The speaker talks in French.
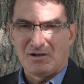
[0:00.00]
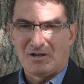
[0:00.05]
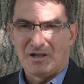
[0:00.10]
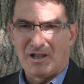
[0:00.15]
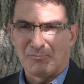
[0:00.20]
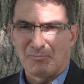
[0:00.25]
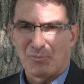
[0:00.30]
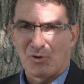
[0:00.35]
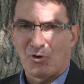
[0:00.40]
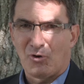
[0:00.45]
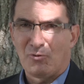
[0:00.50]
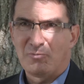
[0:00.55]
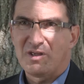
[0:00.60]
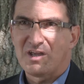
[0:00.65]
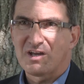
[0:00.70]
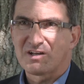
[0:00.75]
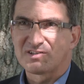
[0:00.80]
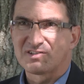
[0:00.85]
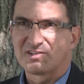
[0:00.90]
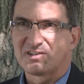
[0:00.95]
la
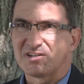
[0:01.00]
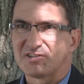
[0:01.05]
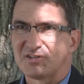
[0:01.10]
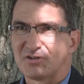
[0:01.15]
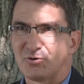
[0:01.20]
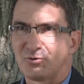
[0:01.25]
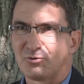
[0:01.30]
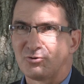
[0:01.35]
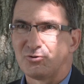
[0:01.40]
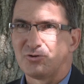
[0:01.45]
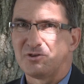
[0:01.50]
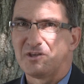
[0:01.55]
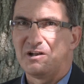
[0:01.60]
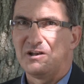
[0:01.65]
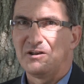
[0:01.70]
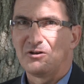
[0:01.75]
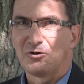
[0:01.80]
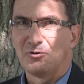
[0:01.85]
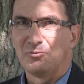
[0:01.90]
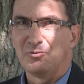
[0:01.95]
première station de
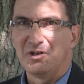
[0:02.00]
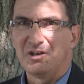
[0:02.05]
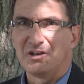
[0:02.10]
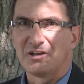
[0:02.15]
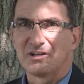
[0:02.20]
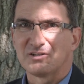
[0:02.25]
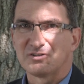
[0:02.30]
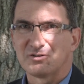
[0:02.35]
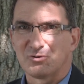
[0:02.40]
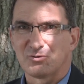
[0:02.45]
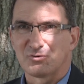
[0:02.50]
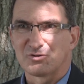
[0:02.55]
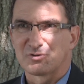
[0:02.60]
télécommunication